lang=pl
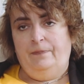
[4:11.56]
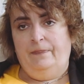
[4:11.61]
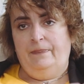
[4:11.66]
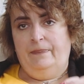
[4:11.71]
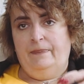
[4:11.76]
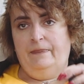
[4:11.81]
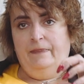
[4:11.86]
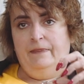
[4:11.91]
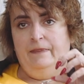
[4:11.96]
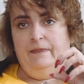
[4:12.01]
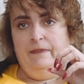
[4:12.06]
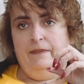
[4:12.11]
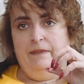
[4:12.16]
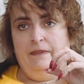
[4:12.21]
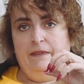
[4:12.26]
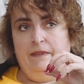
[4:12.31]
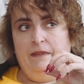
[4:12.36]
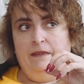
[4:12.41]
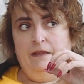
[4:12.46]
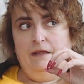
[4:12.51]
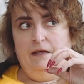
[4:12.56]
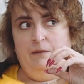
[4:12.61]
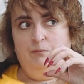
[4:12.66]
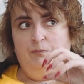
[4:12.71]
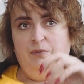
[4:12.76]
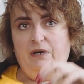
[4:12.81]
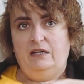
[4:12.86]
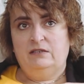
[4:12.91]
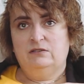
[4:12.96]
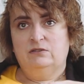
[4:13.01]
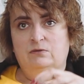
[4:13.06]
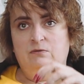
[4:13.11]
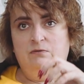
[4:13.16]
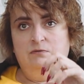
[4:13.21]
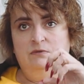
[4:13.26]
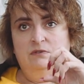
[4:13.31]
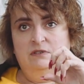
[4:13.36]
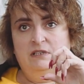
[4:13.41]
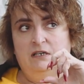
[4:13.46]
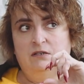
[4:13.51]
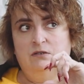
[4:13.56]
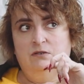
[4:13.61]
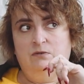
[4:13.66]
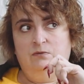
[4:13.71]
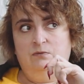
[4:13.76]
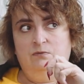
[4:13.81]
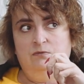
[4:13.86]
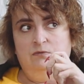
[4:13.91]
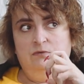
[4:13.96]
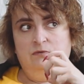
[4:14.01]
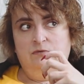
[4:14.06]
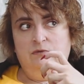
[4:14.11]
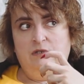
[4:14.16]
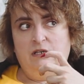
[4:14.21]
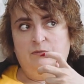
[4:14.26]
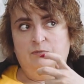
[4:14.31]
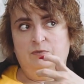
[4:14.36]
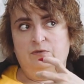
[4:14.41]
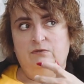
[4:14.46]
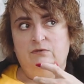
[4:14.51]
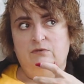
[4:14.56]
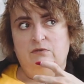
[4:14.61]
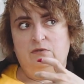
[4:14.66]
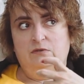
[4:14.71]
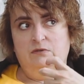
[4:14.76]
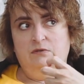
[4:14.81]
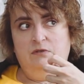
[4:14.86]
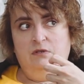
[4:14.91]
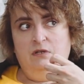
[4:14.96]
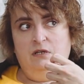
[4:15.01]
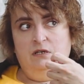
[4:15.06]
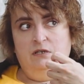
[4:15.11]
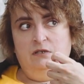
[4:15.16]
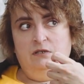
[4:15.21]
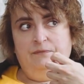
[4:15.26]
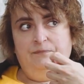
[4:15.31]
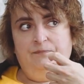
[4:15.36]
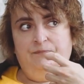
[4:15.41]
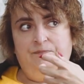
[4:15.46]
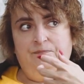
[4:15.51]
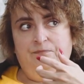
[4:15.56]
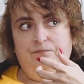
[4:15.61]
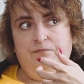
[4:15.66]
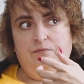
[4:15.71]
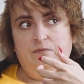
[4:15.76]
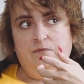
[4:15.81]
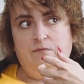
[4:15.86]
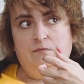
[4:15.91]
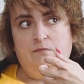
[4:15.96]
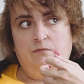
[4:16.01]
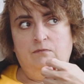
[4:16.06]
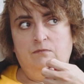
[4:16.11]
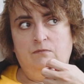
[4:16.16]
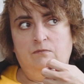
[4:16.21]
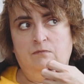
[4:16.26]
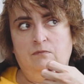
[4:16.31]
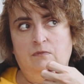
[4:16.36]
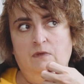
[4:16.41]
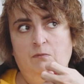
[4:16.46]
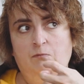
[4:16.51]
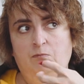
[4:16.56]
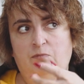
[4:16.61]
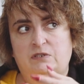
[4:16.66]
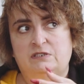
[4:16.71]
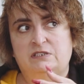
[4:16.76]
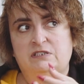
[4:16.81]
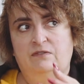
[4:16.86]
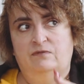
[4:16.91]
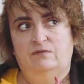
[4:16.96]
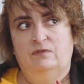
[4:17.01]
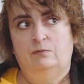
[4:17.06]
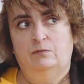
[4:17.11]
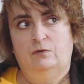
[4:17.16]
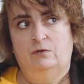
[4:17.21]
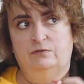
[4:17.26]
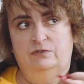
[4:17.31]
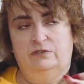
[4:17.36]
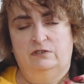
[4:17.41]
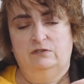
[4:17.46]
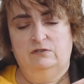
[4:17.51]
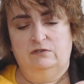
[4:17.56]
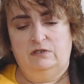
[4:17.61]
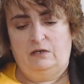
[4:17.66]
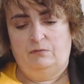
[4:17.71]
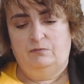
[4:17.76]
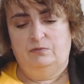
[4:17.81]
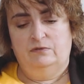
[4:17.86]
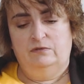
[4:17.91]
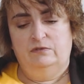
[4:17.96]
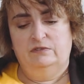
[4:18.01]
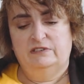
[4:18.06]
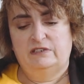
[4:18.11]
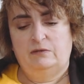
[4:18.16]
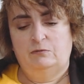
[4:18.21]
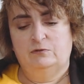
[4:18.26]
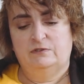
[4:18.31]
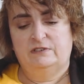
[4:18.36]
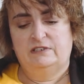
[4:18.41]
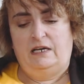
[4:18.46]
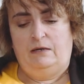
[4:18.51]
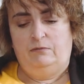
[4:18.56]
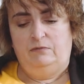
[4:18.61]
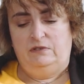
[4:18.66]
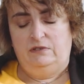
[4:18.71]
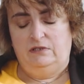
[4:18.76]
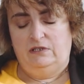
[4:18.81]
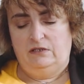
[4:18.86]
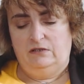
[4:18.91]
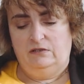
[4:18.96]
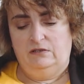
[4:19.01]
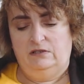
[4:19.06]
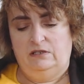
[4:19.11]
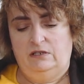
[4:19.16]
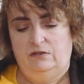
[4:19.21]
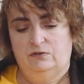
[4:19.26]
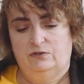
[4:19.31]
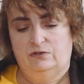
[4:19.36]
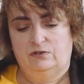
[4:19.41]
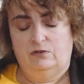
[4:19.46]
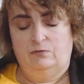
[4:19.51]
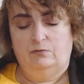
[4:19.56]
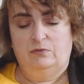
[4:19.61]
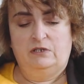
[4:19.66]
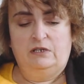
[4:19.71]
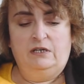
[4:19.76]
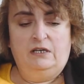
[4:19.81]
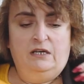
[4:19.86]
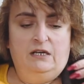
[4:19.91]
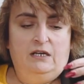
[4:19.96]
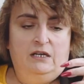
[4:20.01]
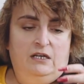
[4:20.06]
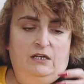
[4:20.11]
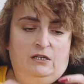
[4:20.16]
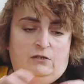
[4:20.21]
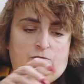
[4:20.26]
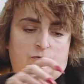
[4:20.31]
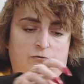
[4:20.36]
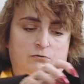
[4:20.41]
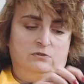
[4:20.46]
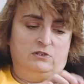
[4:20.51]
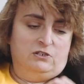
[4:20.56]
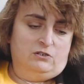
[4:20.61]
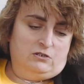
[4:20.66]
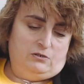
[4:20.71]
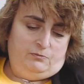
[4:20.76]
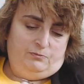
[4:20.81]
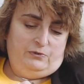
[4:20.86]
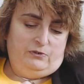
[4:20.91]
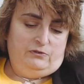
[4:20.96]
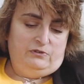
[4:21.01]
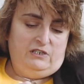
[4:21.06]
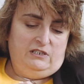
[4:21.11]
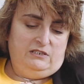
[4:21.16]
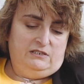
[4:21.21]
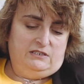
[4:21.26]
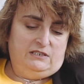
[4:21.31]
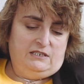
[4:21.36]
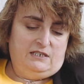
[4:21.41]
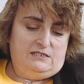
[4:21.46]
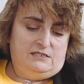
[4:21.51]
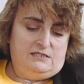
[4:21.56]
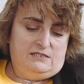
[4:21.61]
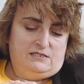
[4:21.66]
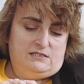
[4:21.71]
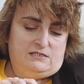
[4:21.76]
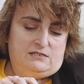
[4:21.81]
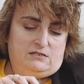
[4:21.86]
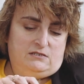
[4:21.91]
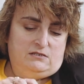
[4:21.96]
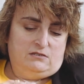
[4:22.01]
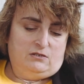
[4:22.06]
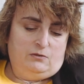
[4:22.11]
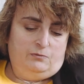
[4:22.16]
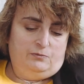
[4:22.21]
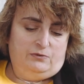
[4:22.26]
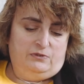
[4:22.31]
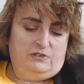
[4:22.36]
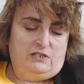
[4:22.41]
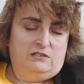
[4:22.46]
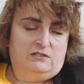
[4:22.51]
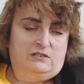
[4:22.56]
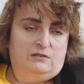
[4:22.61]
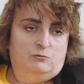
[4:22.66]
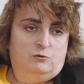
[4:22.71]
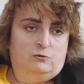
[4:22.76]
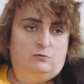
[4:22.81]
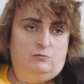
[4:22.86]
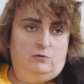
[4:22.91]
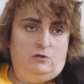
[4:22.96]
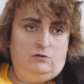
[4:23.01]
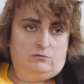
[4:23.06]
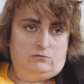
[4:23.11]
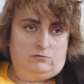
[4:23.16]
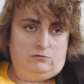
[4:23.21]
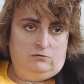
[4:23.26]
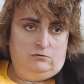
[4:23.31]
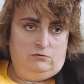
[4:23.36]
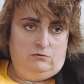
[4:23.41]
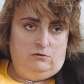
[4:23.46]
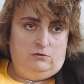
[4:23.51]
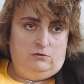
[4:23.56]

Mm, empatią i taką jakby mm, byciem, emoc- jakby z emocjami te, tej osoby. Drugi komponent jest y, komponentem humoru.